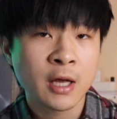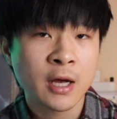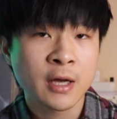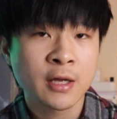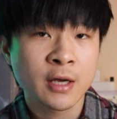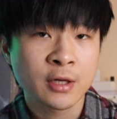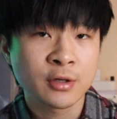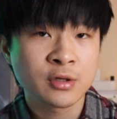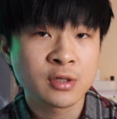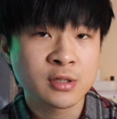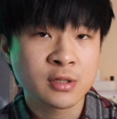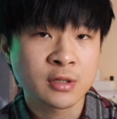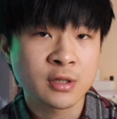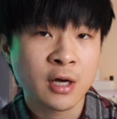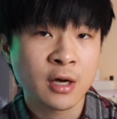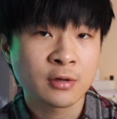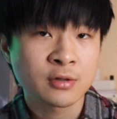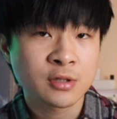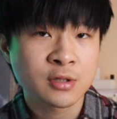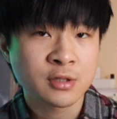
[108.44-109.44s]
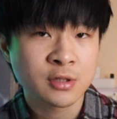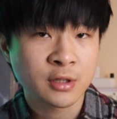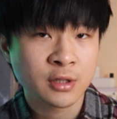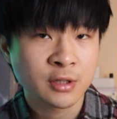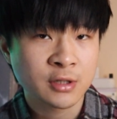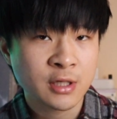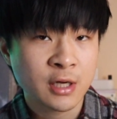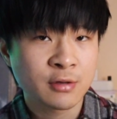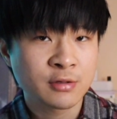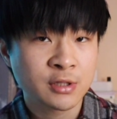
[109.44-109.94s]
他也意识到自己
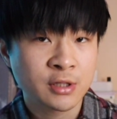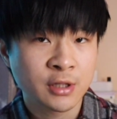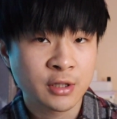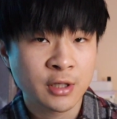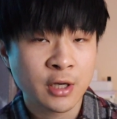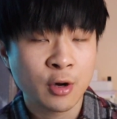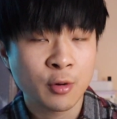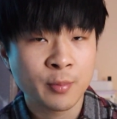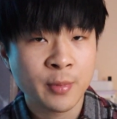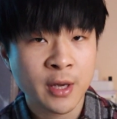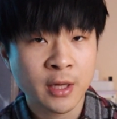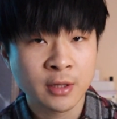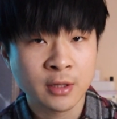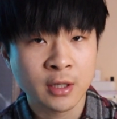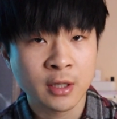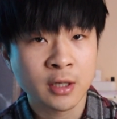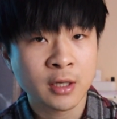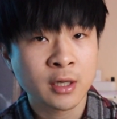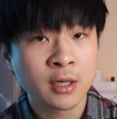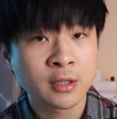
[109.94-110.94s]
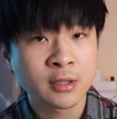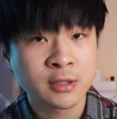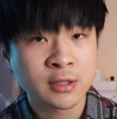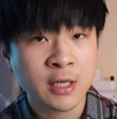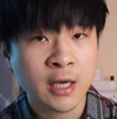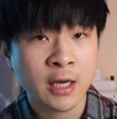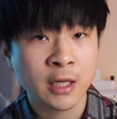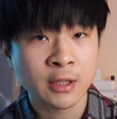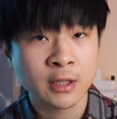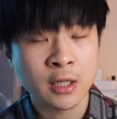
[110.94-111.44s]
的造型要变得更
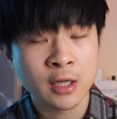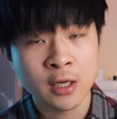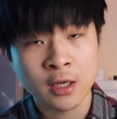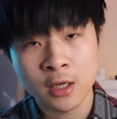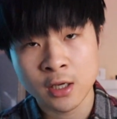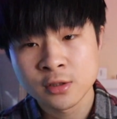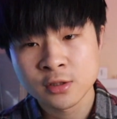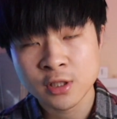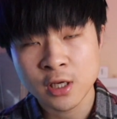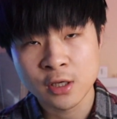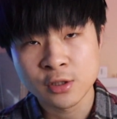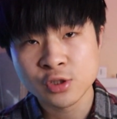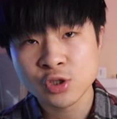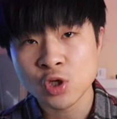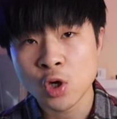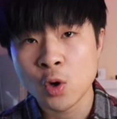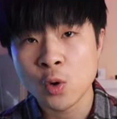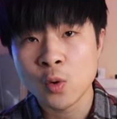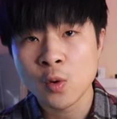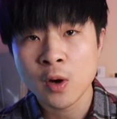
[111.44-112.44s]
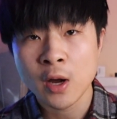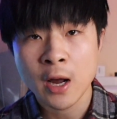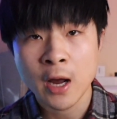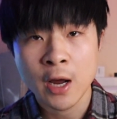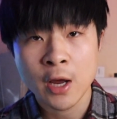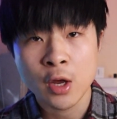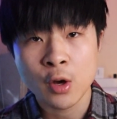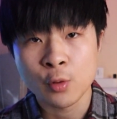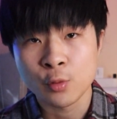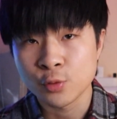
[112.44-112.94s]
加的成熟，
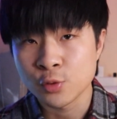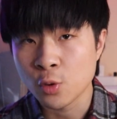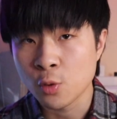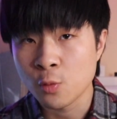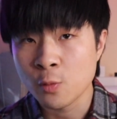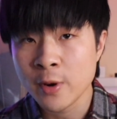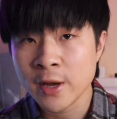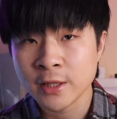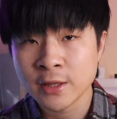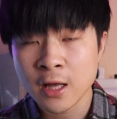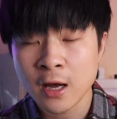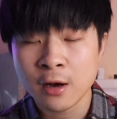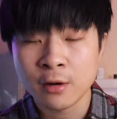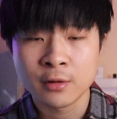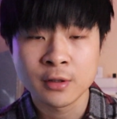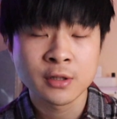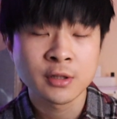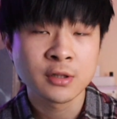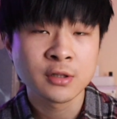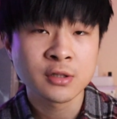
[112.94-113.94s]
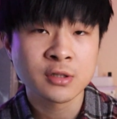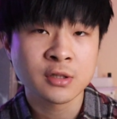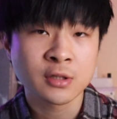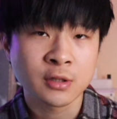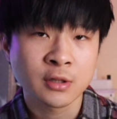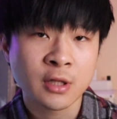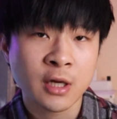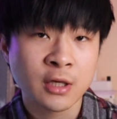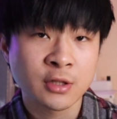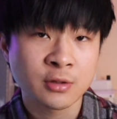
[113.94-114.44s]
还有有味道，因此
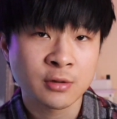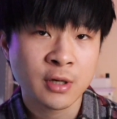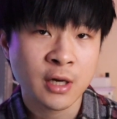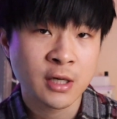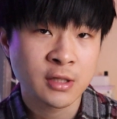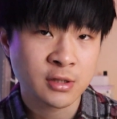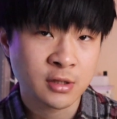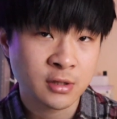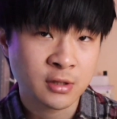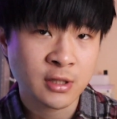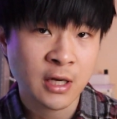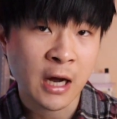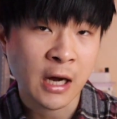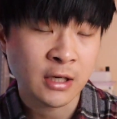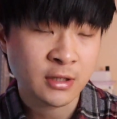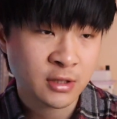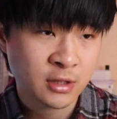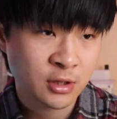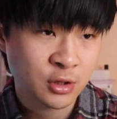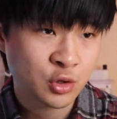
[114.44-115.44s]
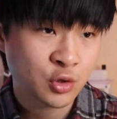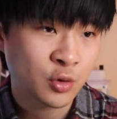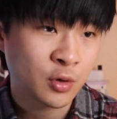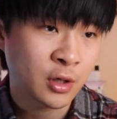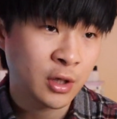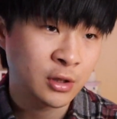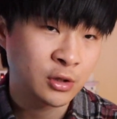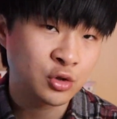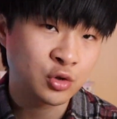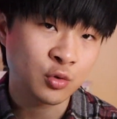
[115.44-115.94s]
他就开始尝试
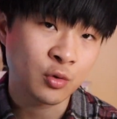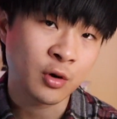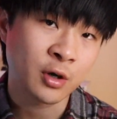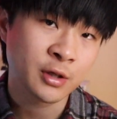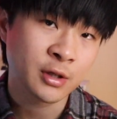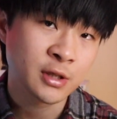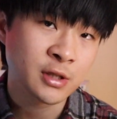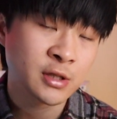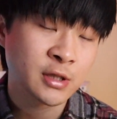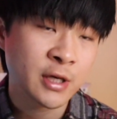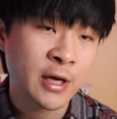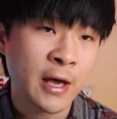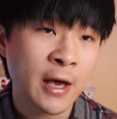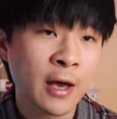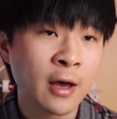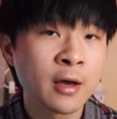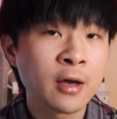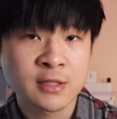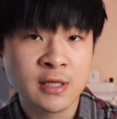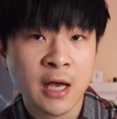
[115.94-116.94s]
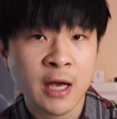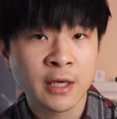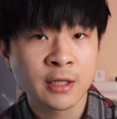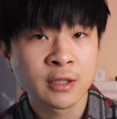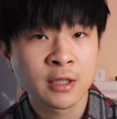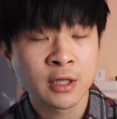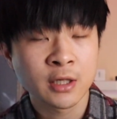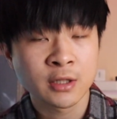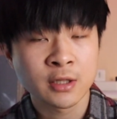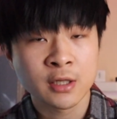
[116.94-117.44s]
穿着一些
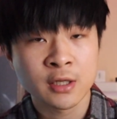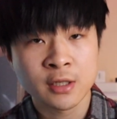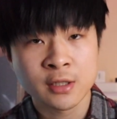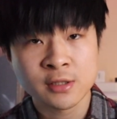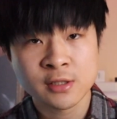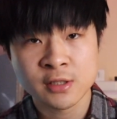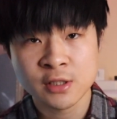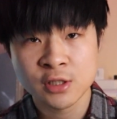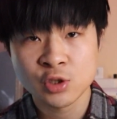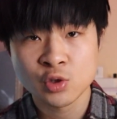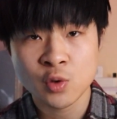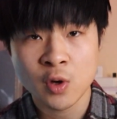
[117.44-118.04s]
designer 的西